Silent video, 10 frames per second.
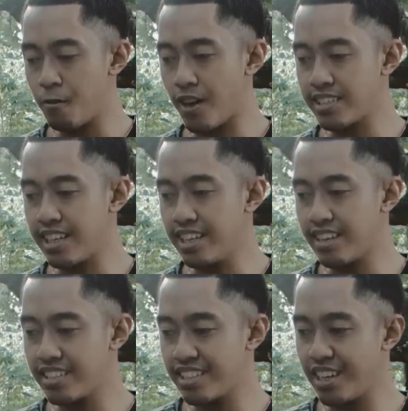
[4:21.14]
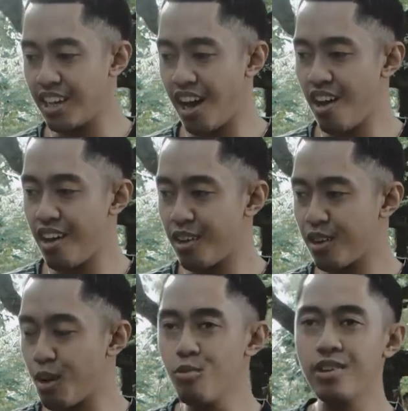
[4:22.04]
fasilitas ini ah
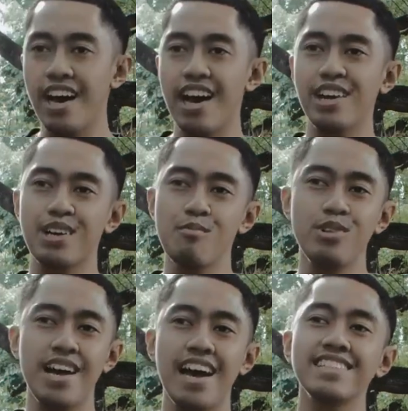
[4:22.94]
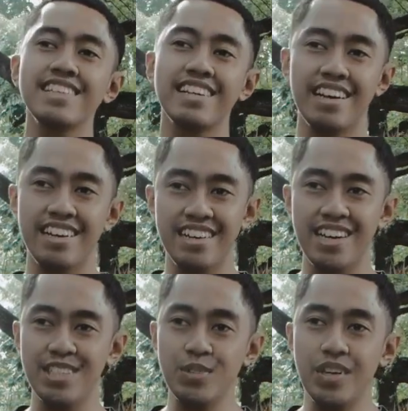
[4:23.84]
kemudahan kemudahan sih nggak
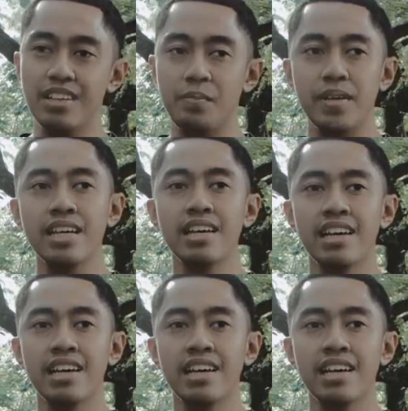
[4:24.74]
nggak juga tapi